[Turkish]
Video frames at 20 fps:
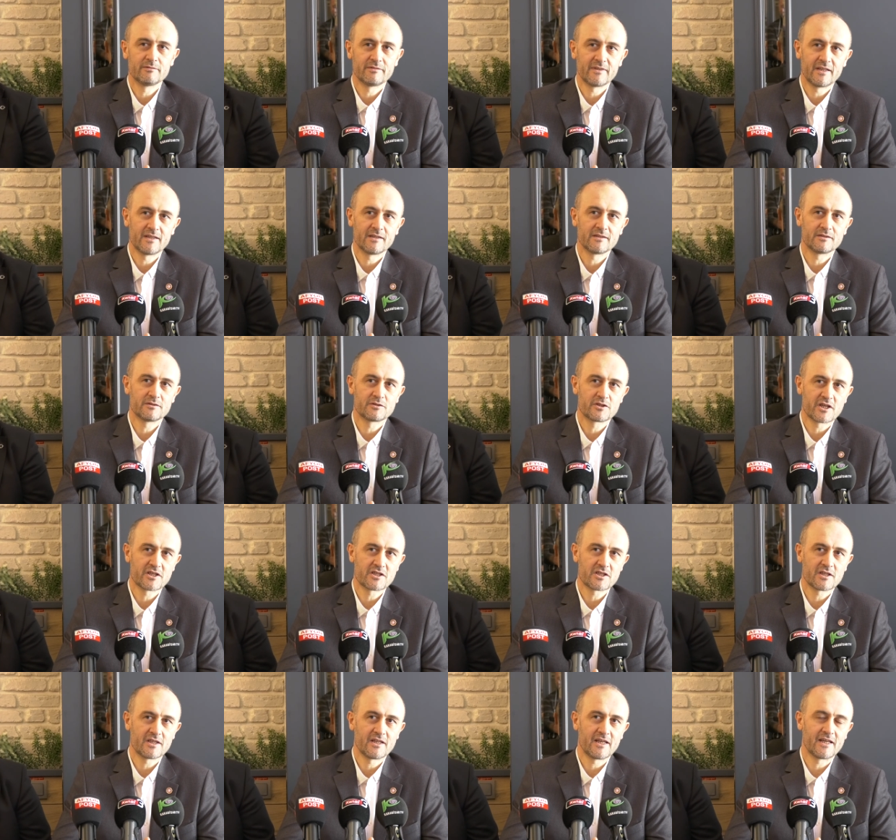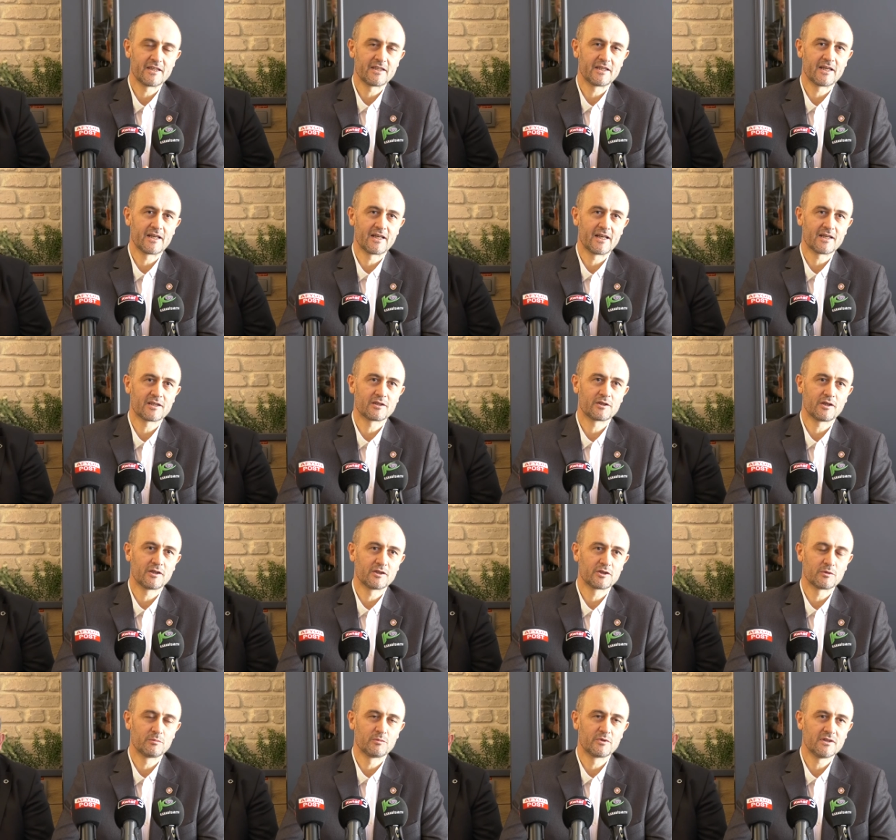ve çeşitli hediyeler
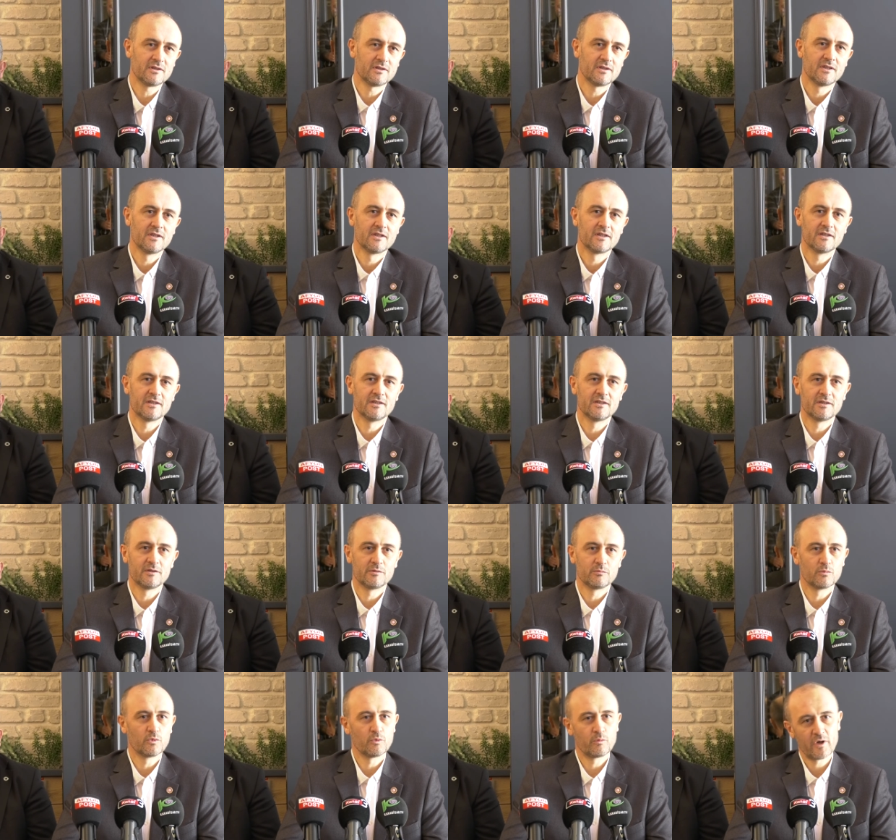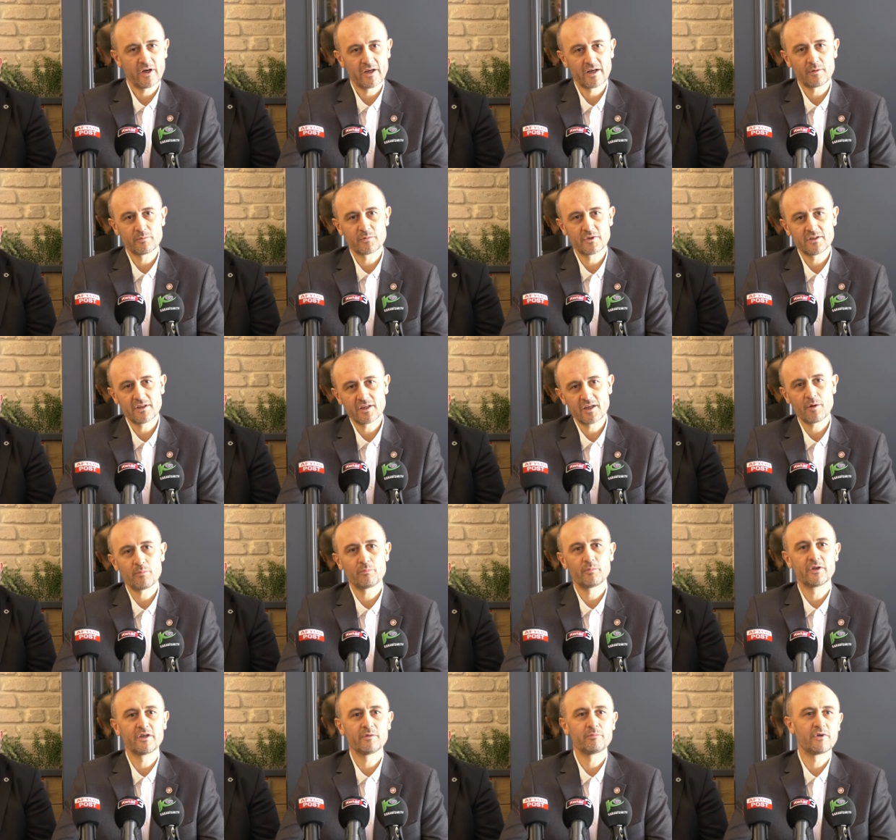dağıtımını e, bu bayramda da
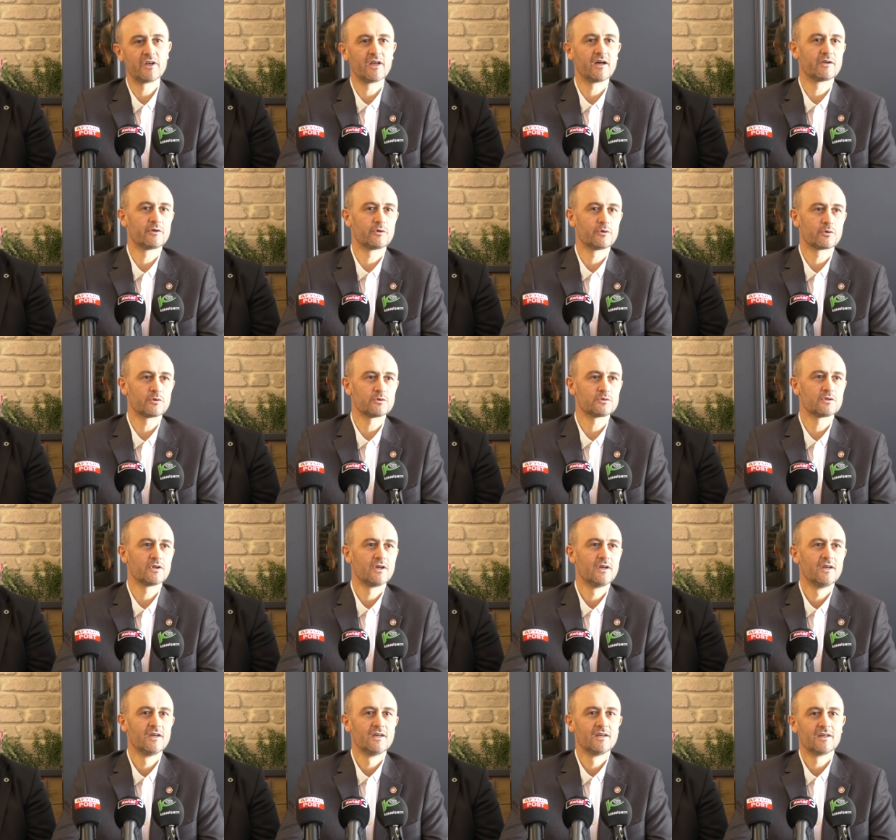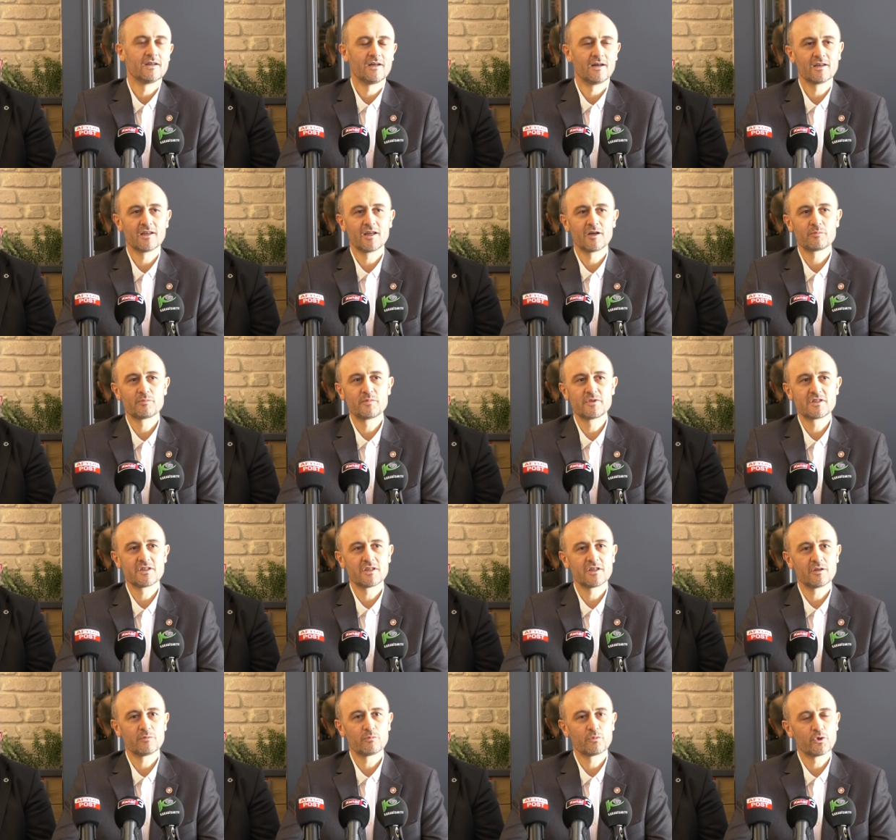yapmayı planlıyoruz. Allah
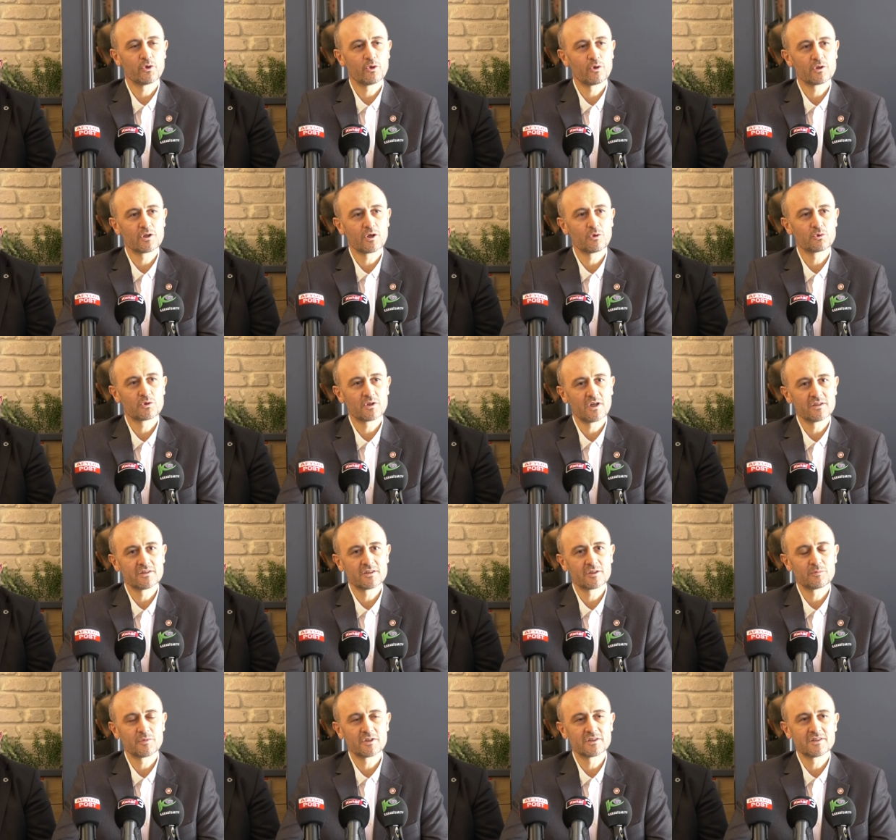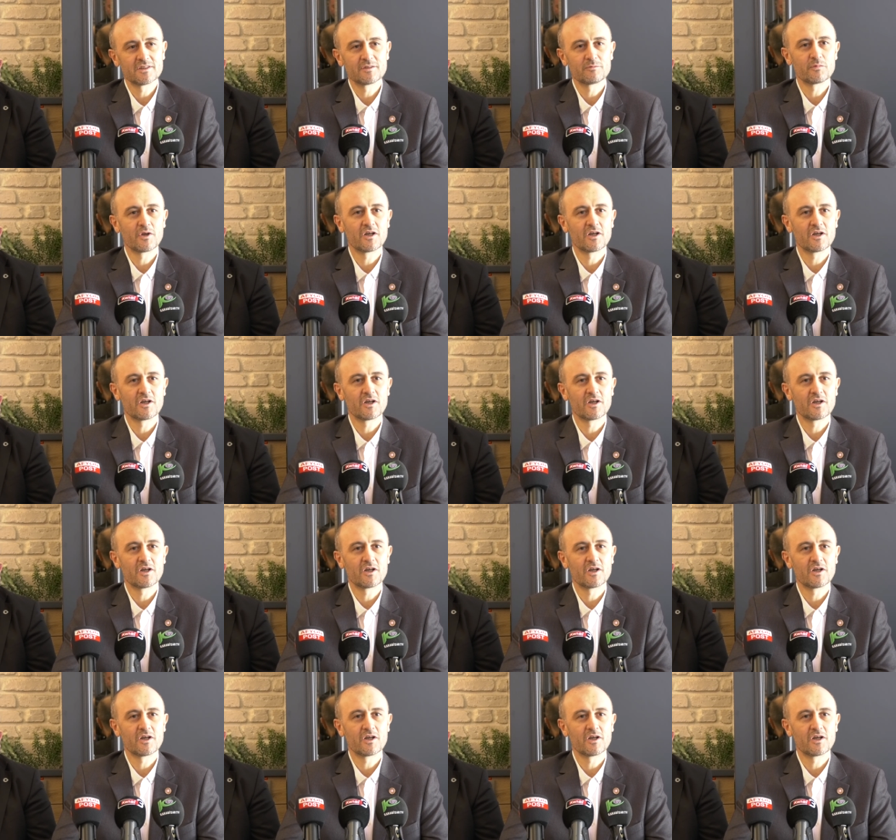bizi bu yolda utandırmasın.